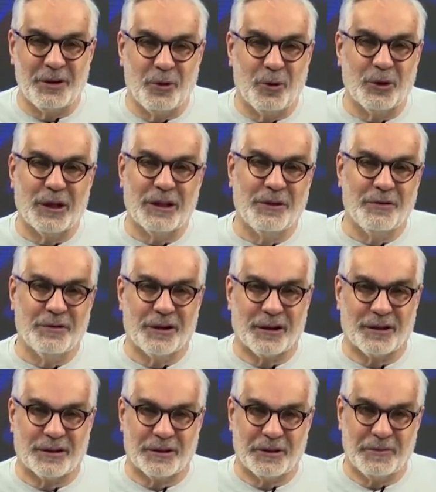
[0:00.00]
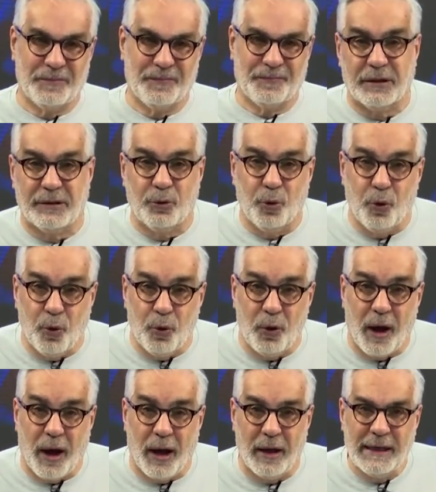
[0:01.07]
o da tweet attı.
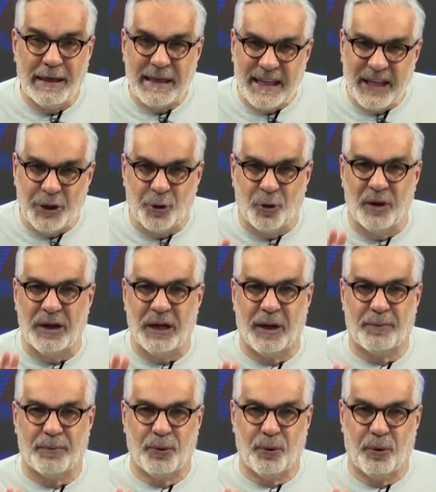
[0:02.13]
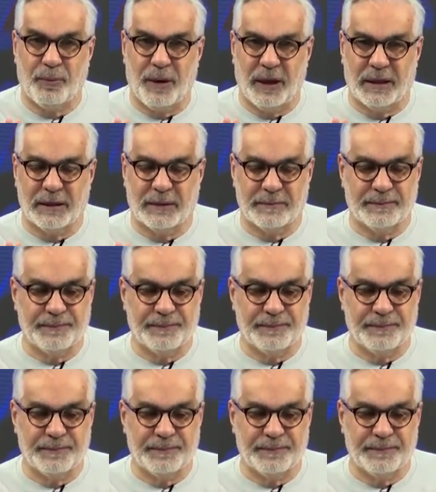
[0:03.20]
Güya ironi yapıyor. Bakın.